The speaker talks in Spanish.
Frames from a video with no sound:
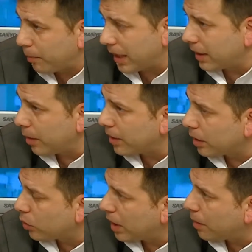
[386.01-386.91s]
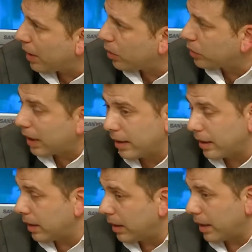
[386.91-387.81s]
prácticamente toda la pauta
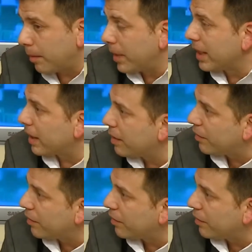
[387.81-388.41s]
de la meta